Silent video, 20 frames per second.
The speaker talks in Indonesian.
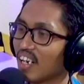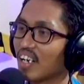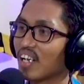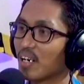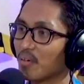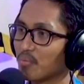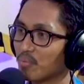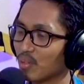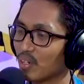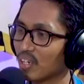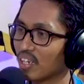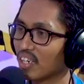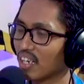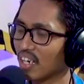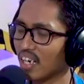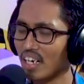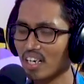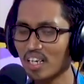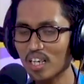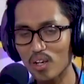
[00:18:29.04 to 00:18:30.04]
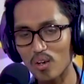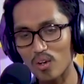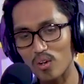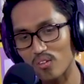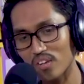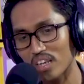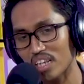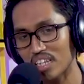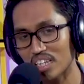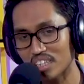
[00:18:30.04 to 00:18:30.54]
Alhamdulillah. Karena
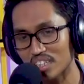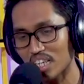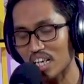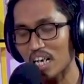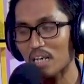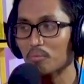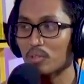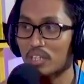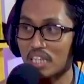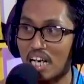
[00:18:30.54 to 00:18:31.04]
kalau saya lihat caramu